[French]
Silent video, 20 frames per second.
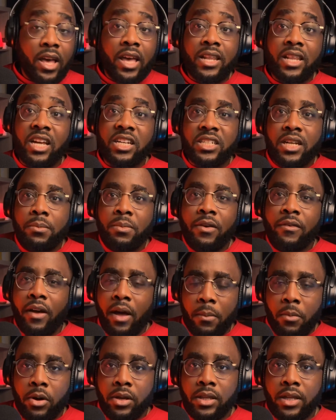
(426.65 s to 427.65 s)
Elle n'a jamais
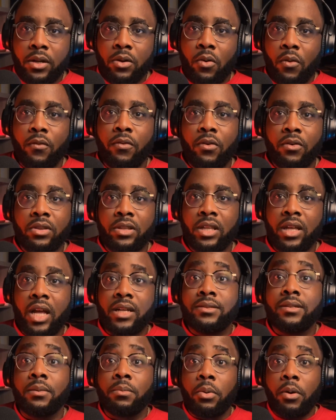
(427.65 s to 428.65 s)
vraiment été confrontée à
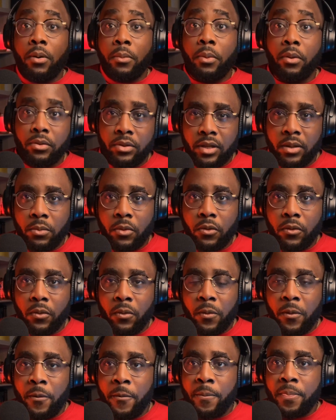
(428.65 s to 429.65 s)
ses propres démons.
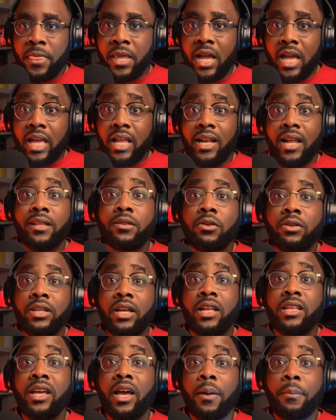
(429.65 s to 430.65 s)
Et là, dans le
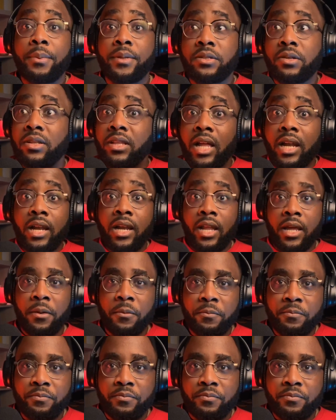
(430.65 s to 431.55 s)
dernier épisode, elle l'est.